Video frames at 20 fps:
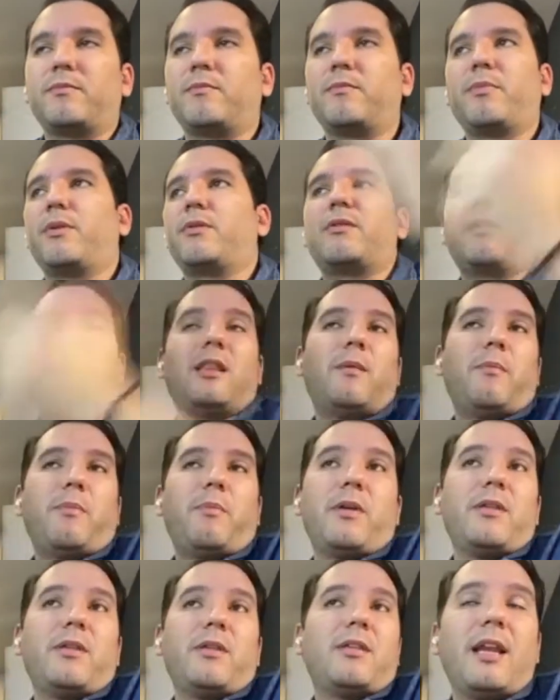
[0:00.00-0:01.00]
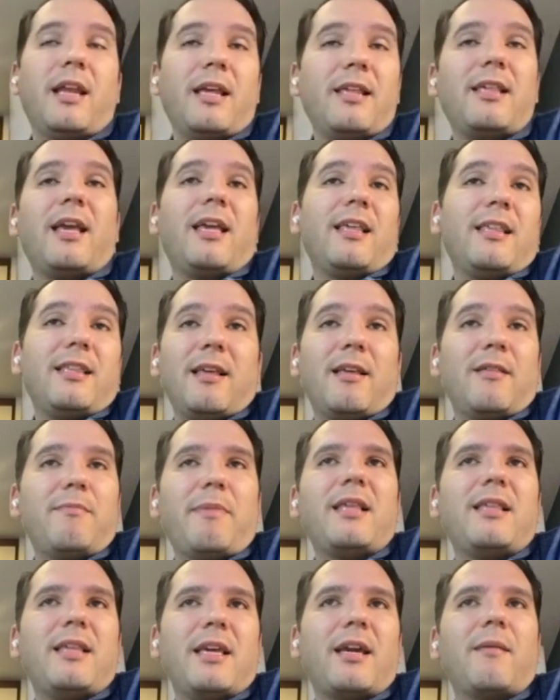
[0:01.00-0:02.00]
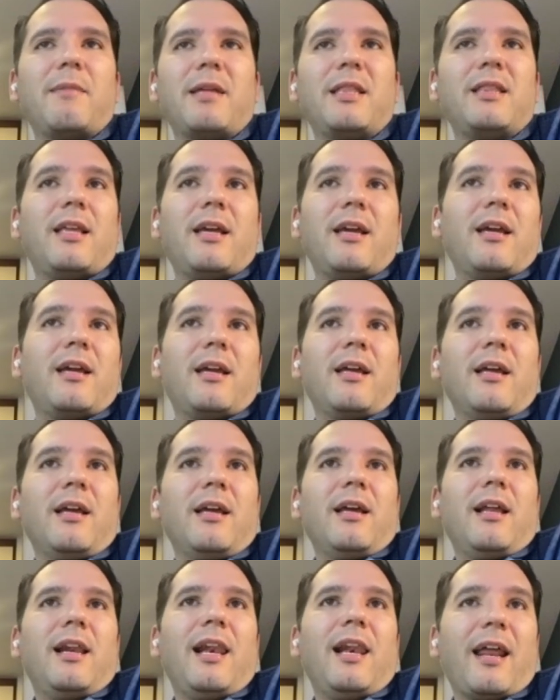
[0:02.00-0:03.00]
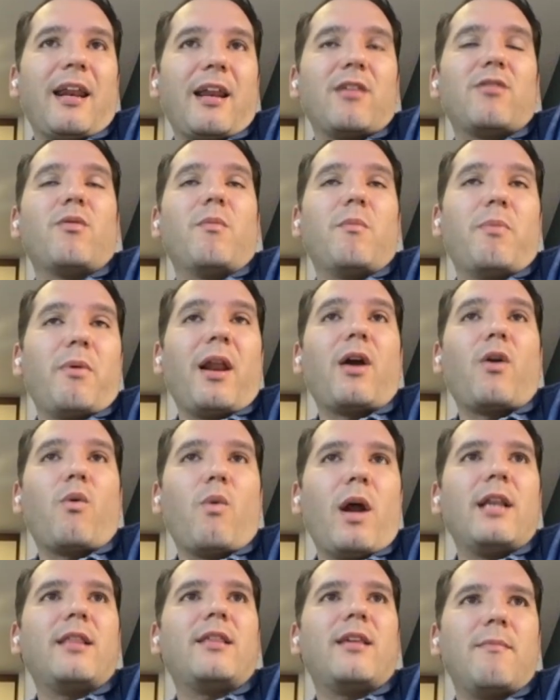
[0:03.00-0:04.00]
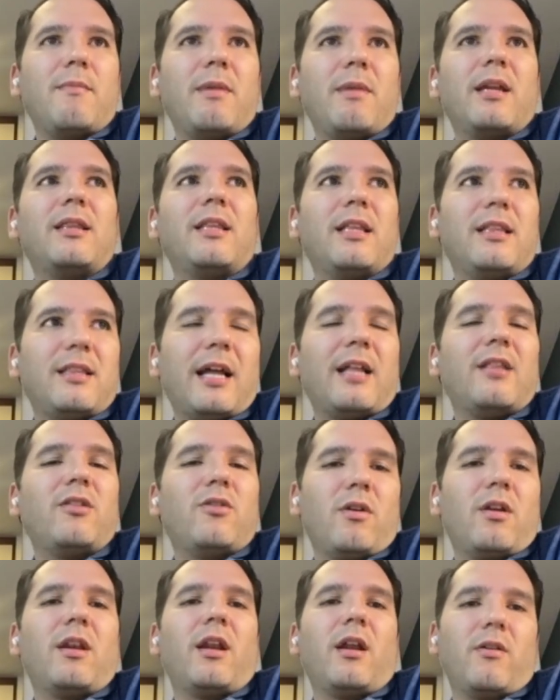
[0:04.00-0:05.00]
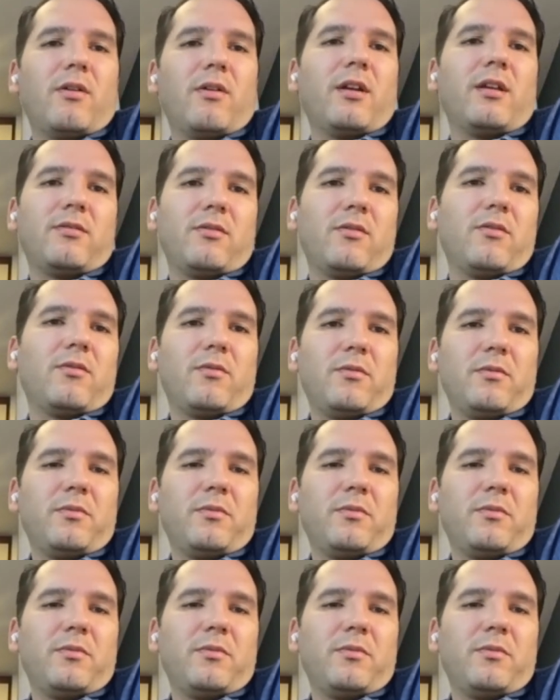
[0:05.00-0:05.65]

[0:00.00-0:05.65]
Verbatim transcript: pues, ¿qué te puedo decir? Es, básicamente la razón por la cual se invierte tanto dinero en esto.